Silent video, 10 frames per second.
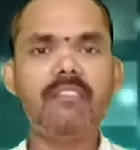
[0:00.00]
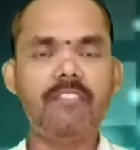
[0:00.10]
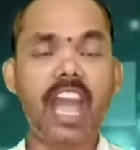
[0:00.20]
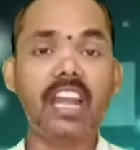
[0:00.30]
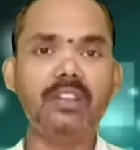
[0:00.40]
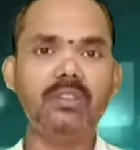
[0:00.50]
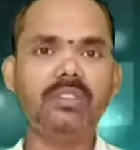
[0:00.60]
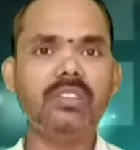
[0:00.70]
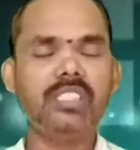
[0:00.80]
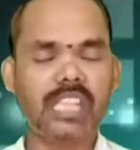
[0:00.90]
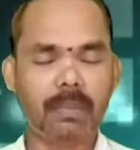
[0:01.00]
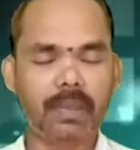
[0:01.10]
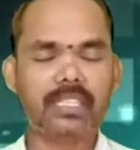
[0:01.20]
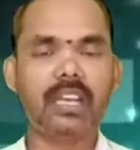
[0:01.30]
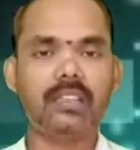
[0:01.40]
వేగ న్యూస్
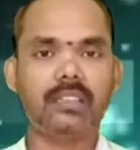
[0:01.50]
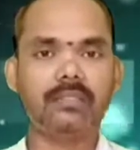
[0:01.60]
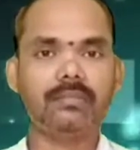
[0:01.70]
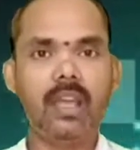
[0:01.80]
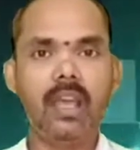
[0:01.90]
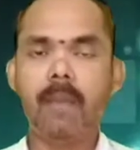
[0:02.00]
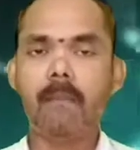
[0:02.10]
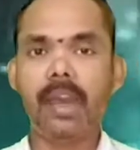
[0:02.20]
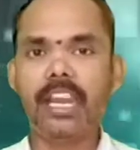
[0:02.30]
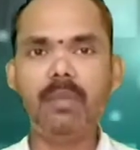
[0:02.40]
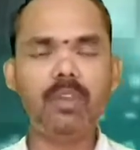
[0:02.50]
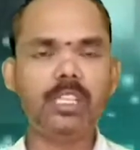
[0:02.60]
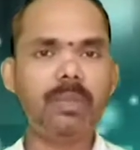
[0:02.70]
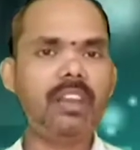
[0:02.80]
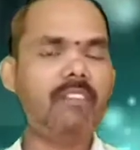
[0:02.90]
శ్యాంప్రసాద్ మరిన్ని
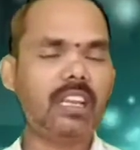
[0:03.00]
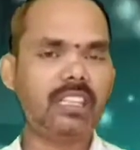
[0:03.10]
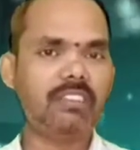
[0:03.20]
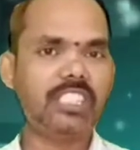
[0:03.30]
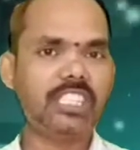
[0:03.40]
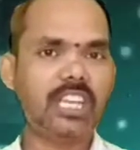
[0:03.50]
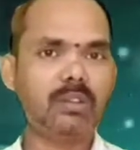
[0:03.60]
ముఖ్యమైన వార్తా విశేషాల